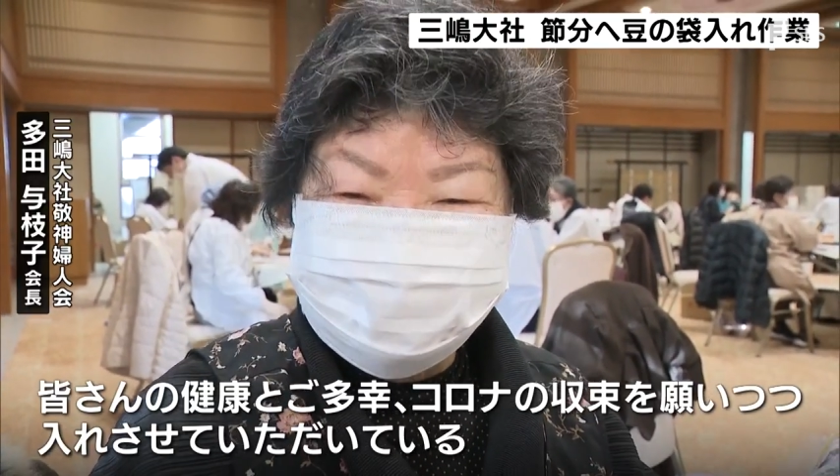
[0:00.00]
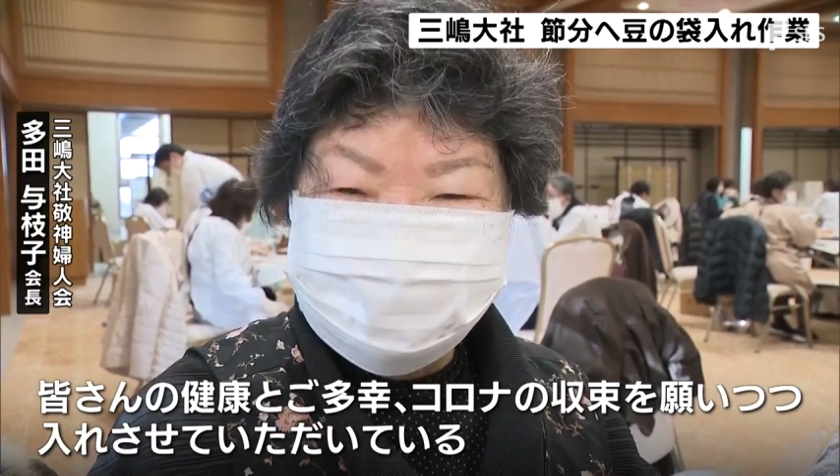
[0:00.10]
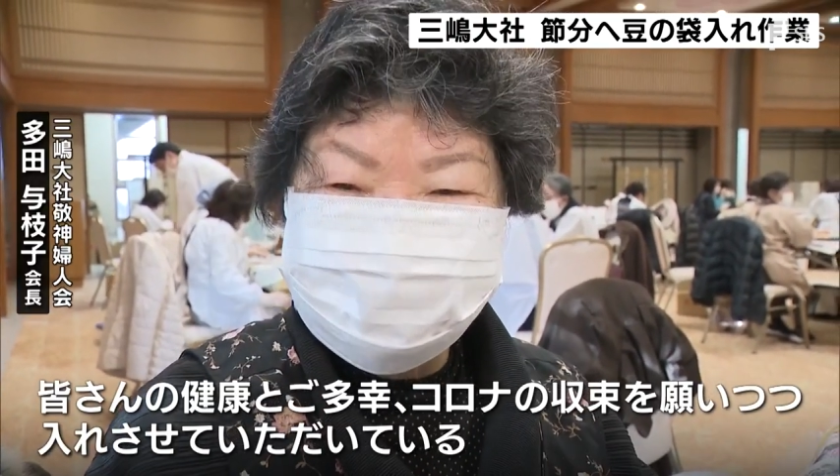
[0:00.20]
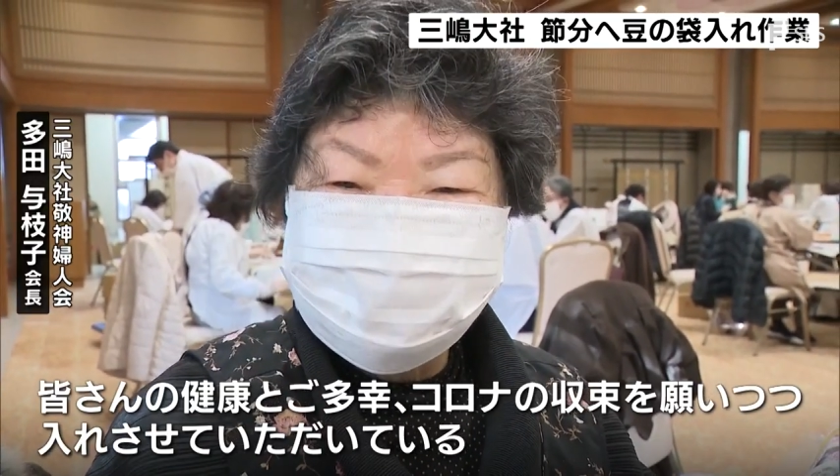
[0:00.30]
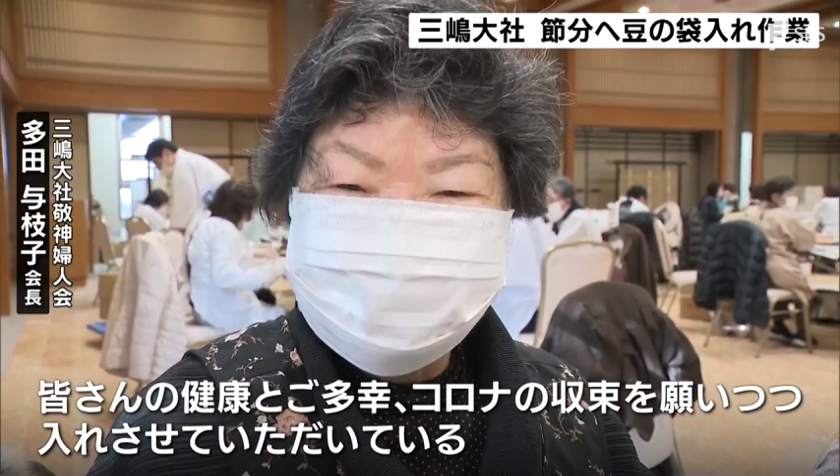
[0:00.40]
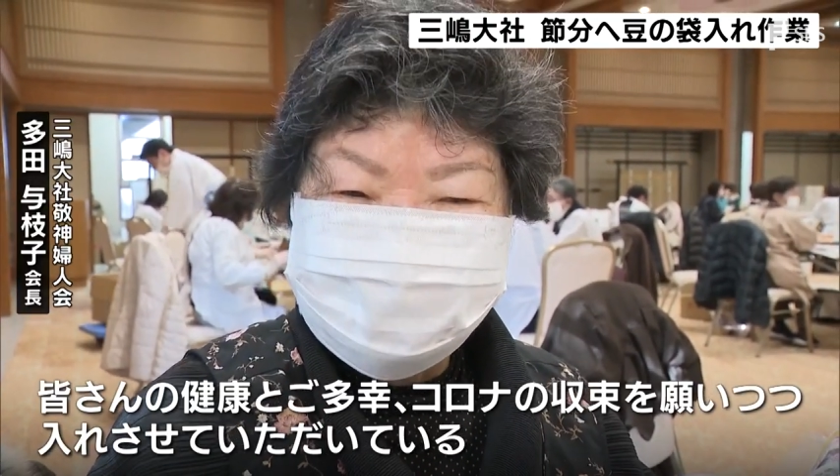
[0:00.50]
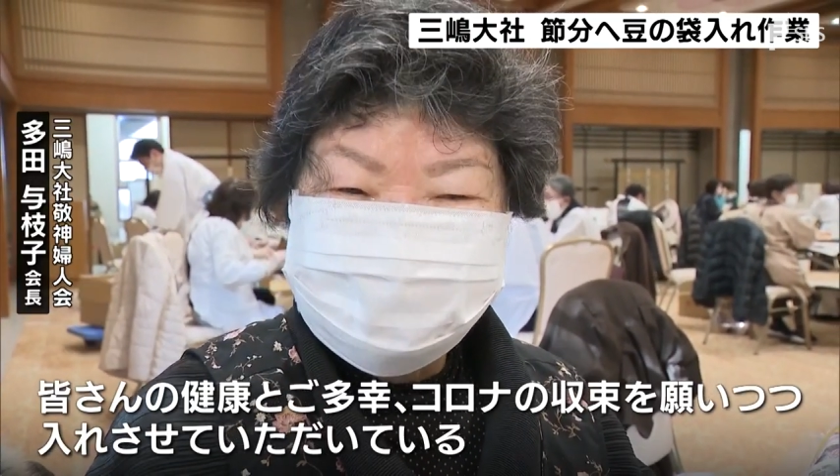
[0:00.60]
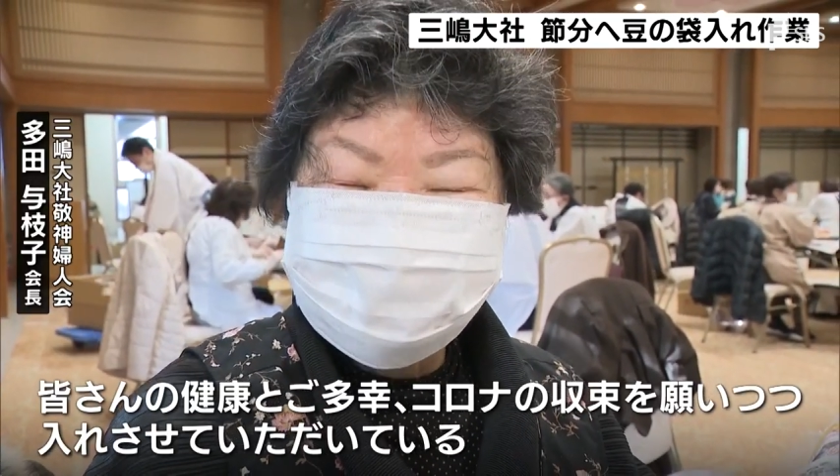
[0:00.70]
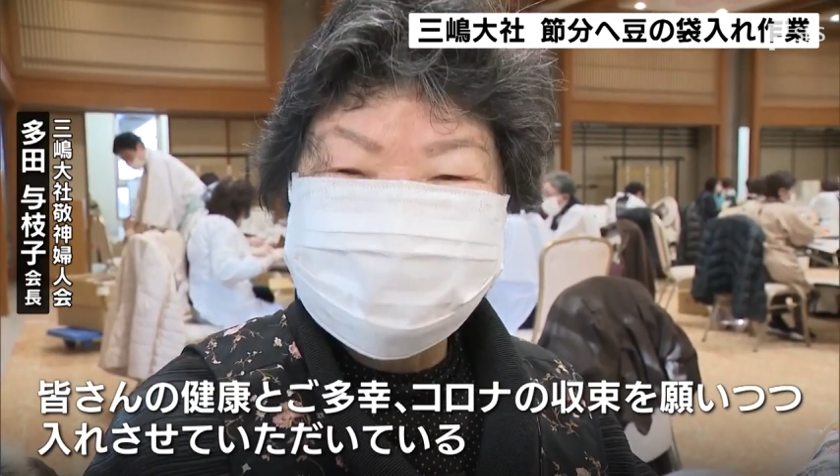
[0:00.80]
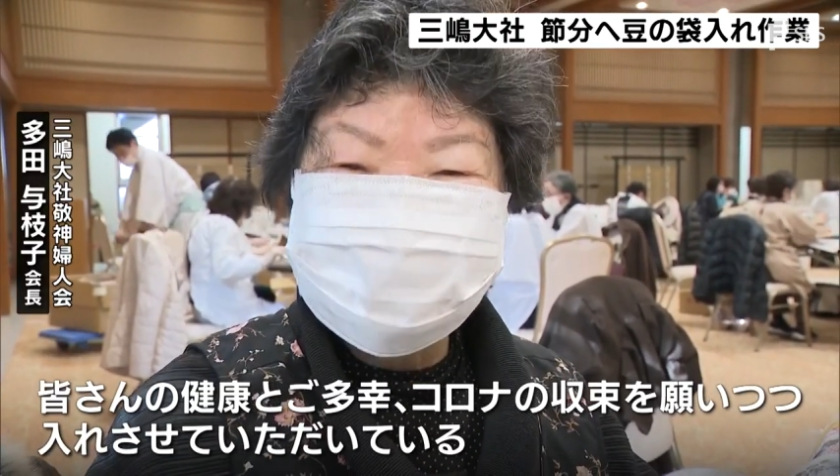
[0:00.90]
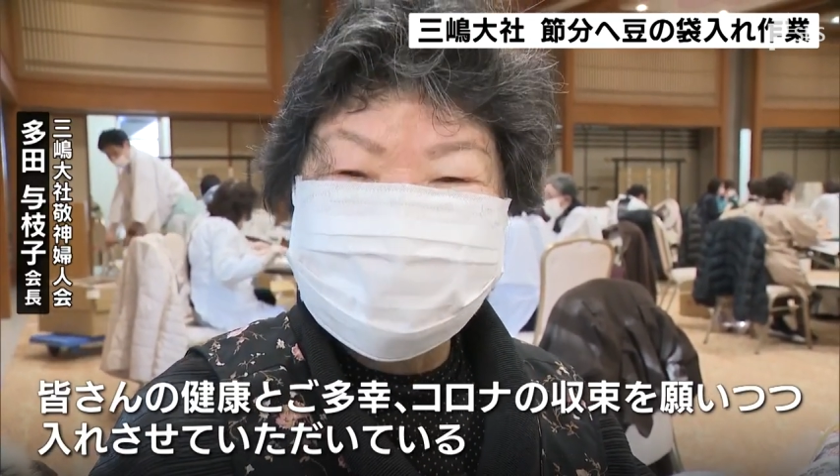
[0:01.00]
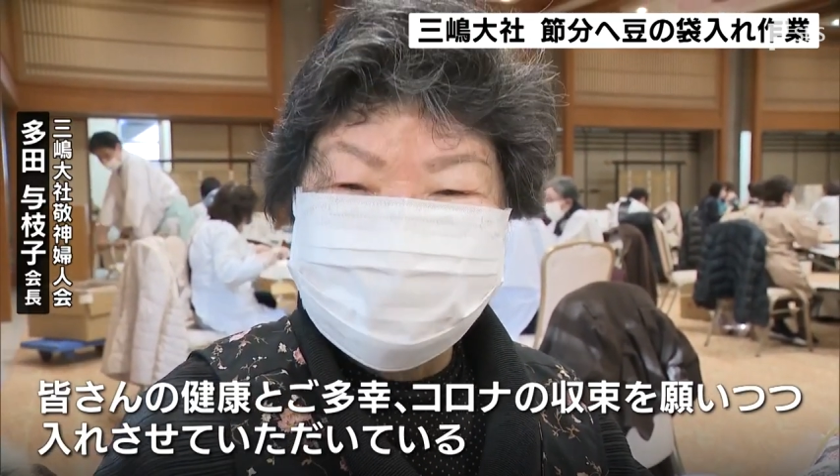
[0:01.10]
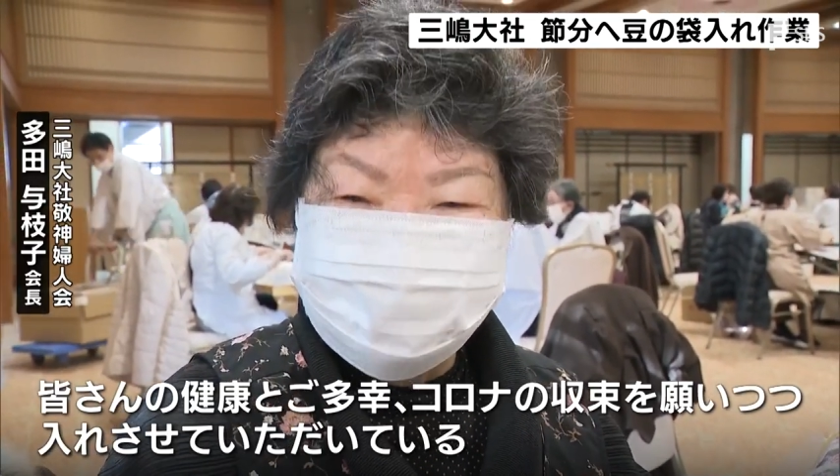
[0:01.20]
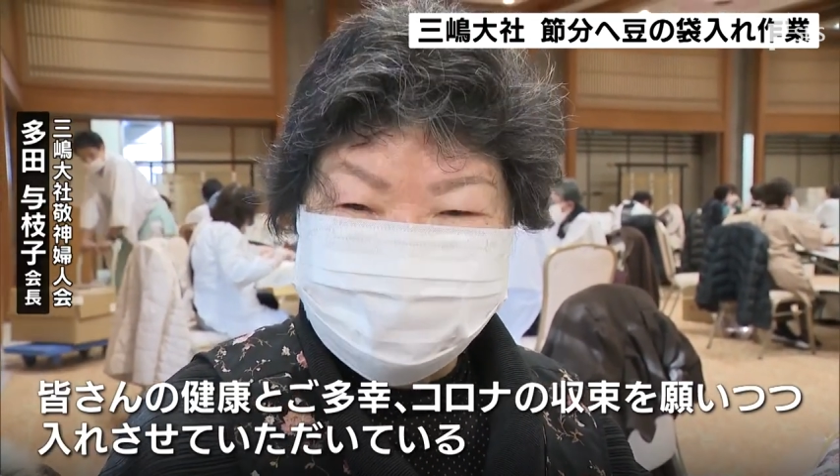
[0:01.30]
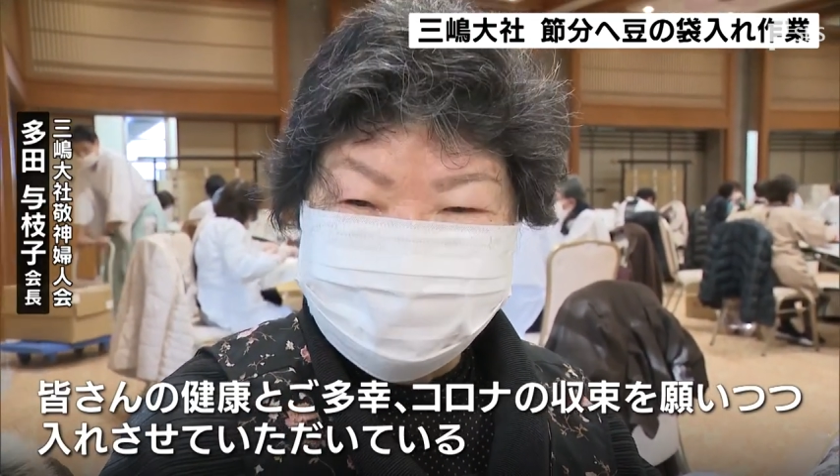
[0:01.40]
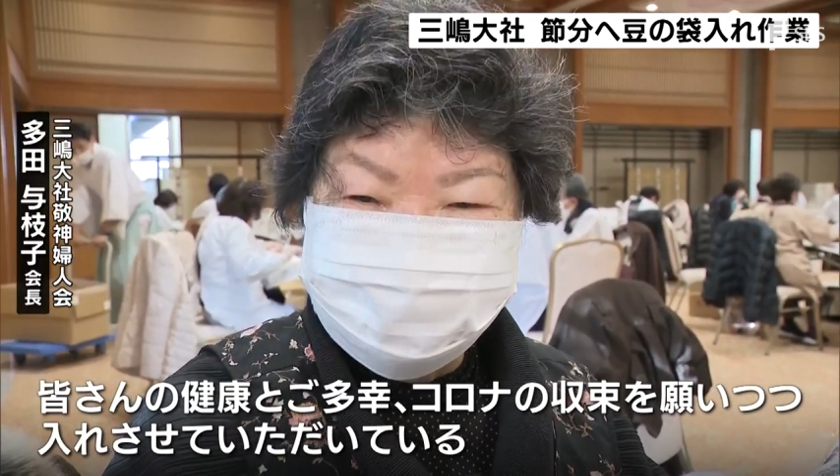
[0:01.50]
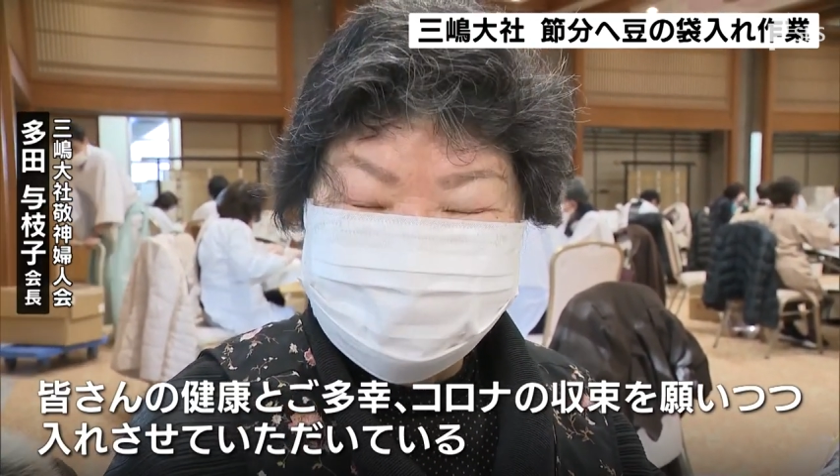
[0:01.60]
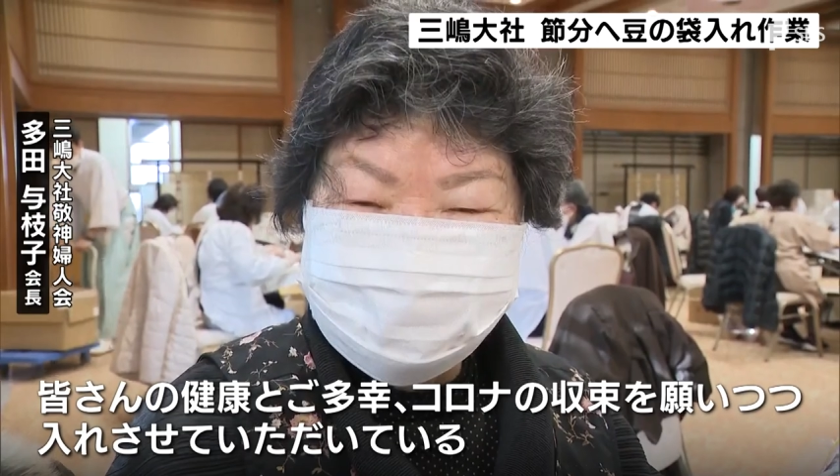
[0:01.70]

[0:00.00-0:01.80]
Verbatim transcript: とご多幸、